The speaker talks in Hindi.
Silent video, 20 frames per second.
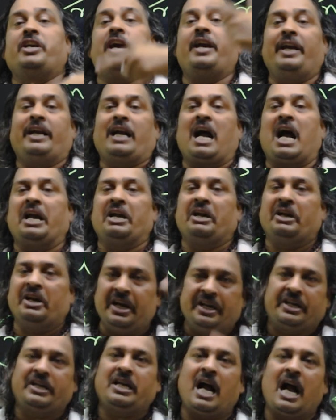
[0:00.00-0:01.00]
जेई e e का
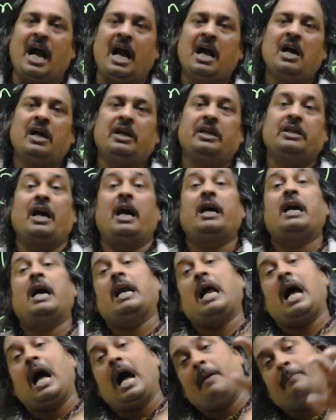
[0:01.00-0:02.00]
नीट e का
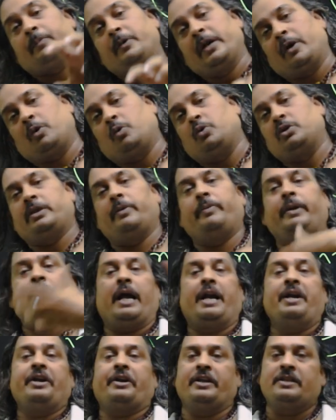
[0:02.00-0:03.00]
अगर आपने कुछ भी
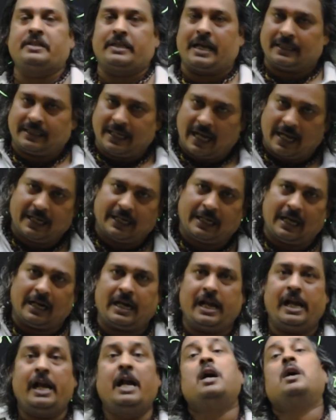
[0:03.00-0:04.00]
एंट्रेंस का तैयारी कर
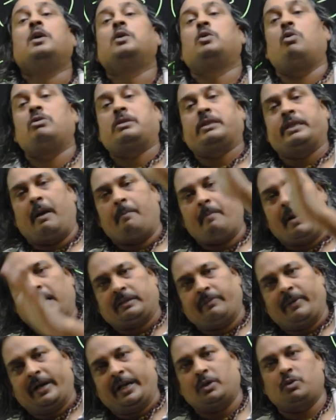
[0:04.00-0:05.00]
रहे हैं तो उसके
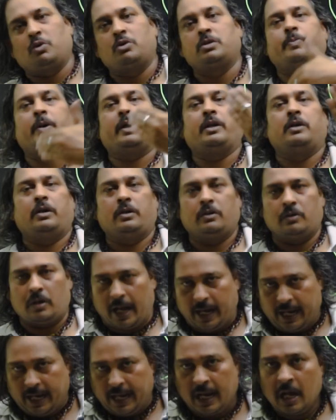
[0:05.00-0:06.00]
मैथमेटिक्स उस पर
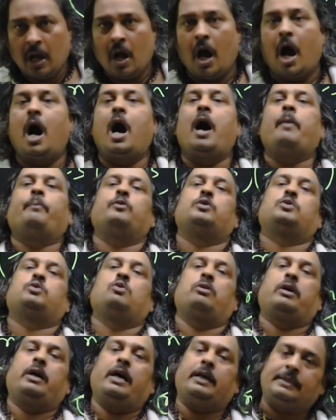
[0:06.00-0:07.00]
है आप
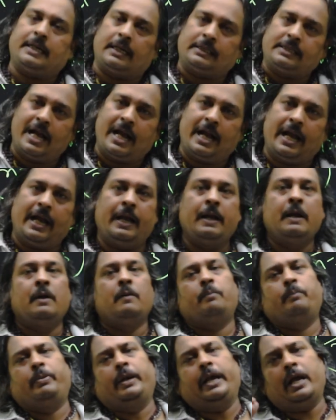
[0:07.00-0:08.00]
उसको कर सकते हैं
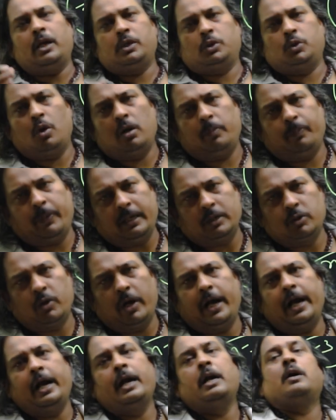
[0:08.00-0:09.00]
प्ले स्टोर पर जो
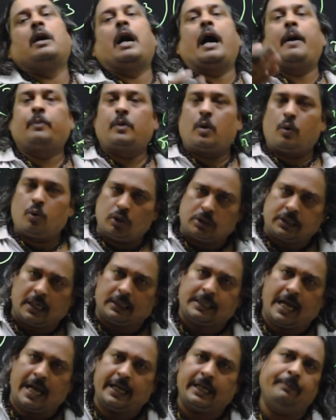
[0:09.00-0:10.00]
है आपको हो
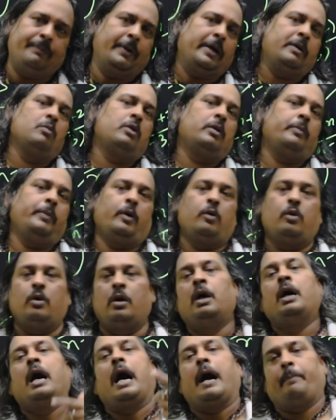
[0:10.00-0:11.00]
सकता है कि पेड मोड में हो
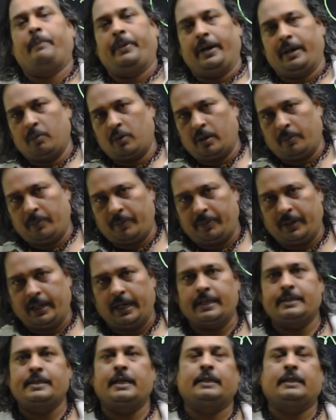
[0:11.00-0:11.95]
आप पेड मोड में भी ले